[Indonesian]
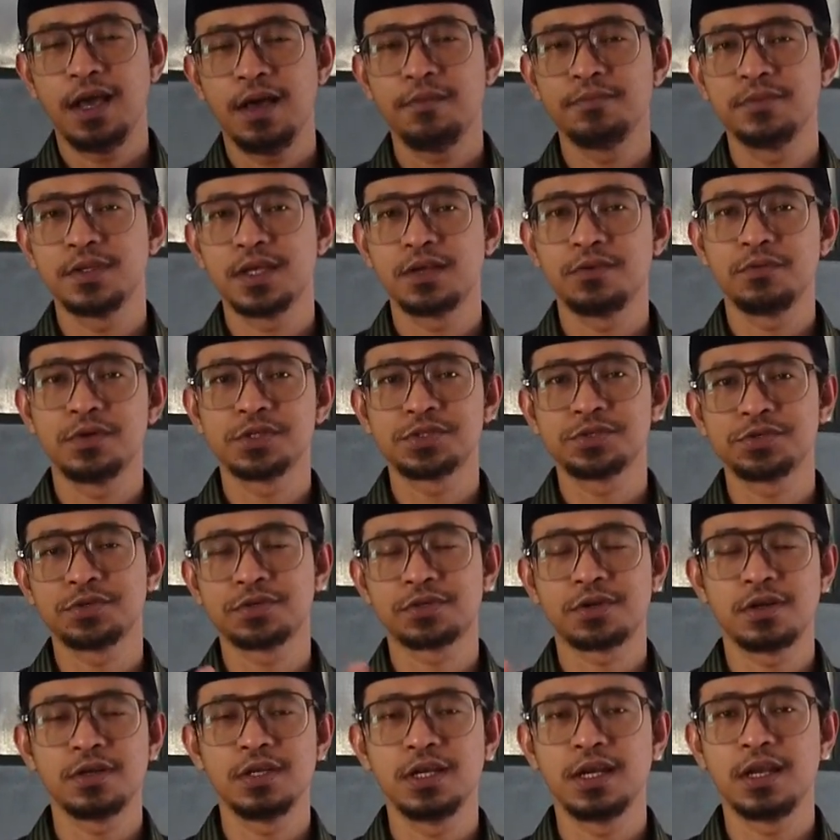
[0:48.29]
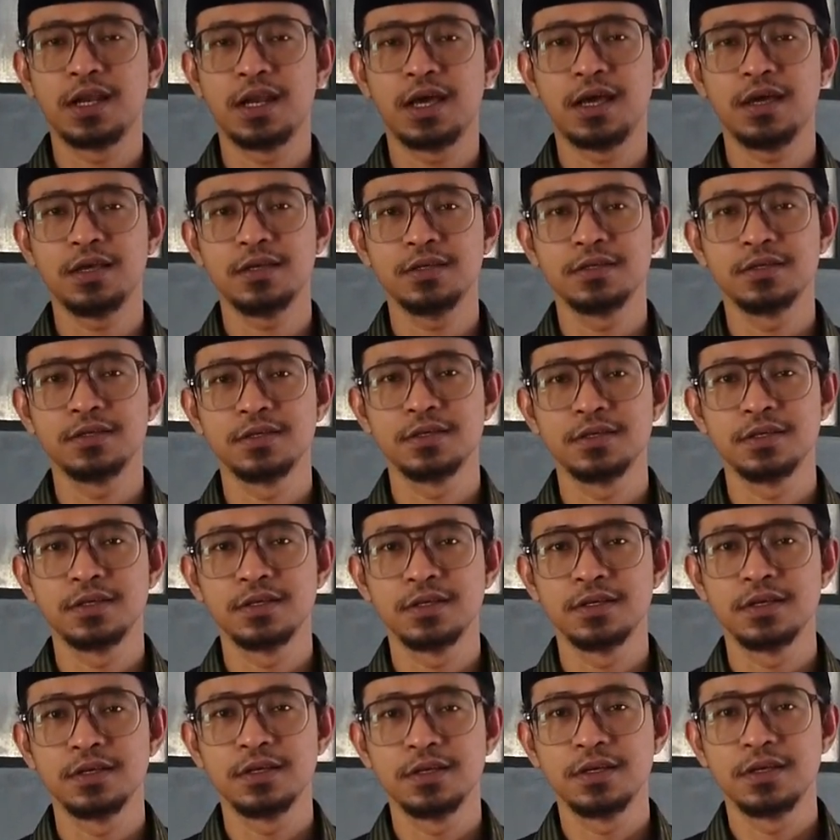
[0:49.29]
Hamdan wa syukran lillah
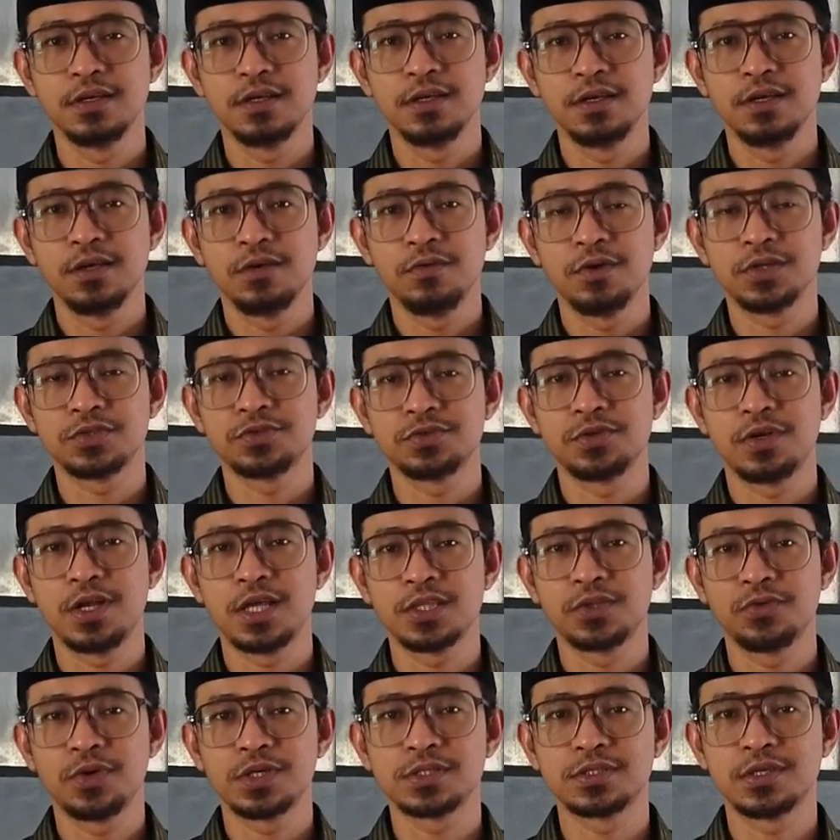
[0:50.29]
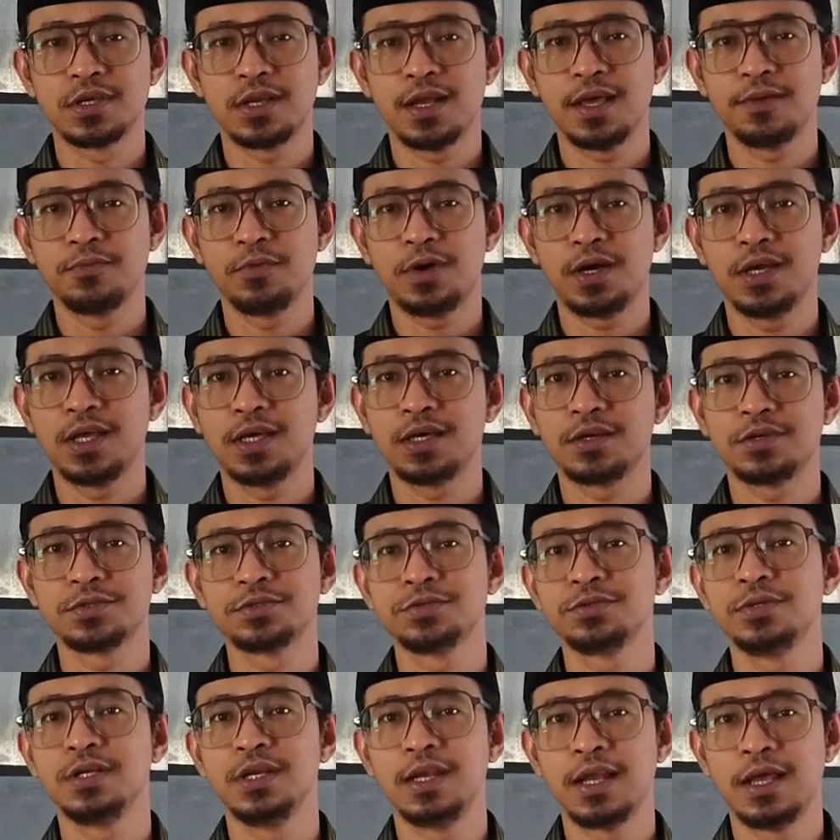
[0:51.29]
wassalatu wassalamu ala
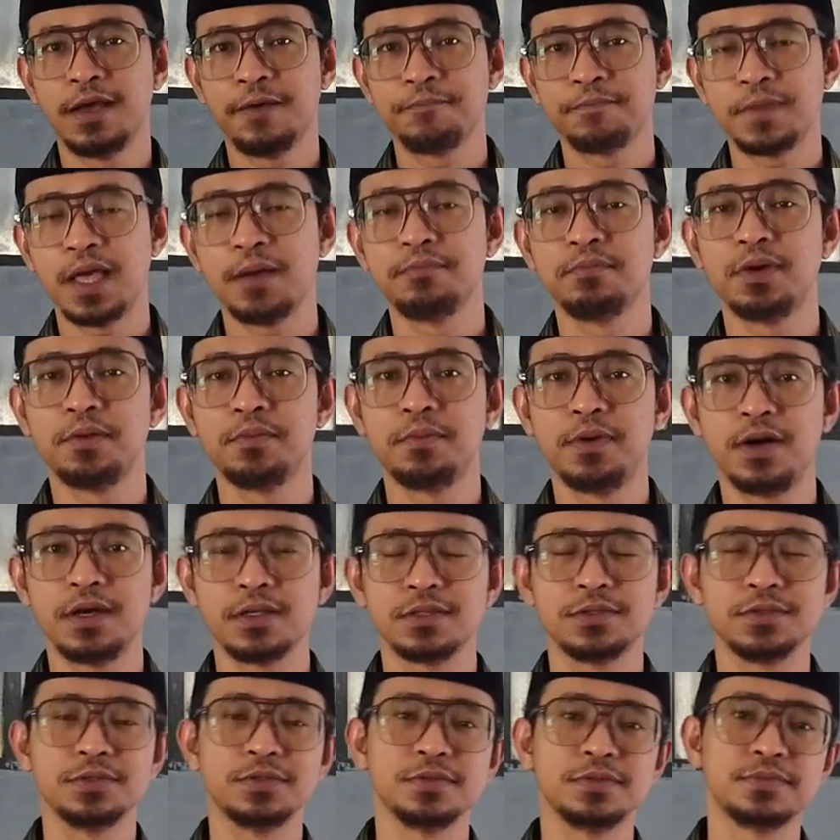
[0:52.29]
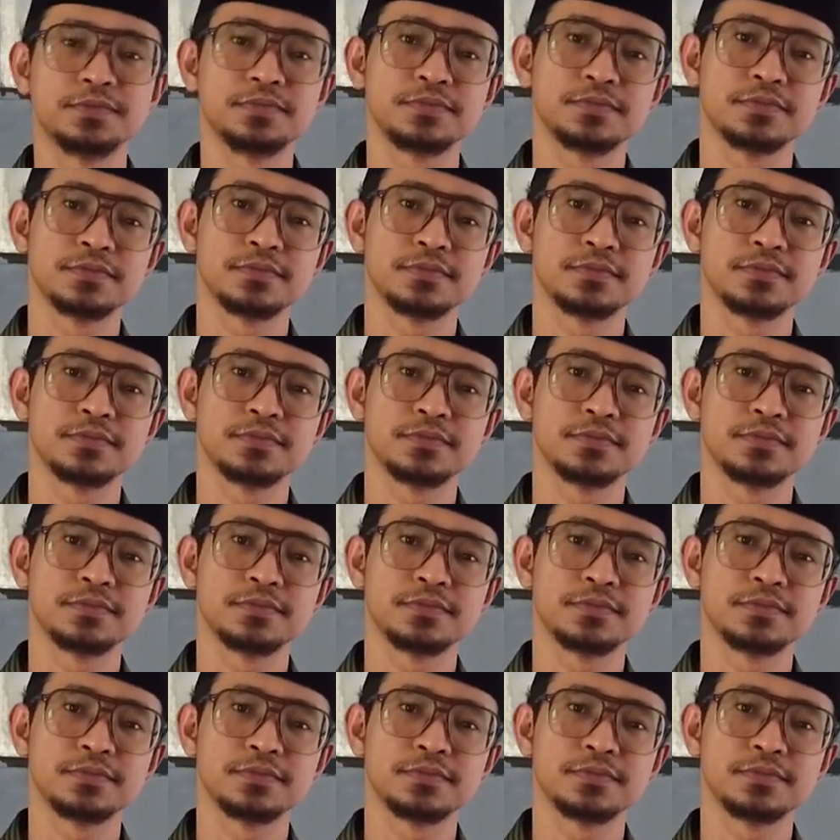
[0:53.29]
rasulillah amma ba'du.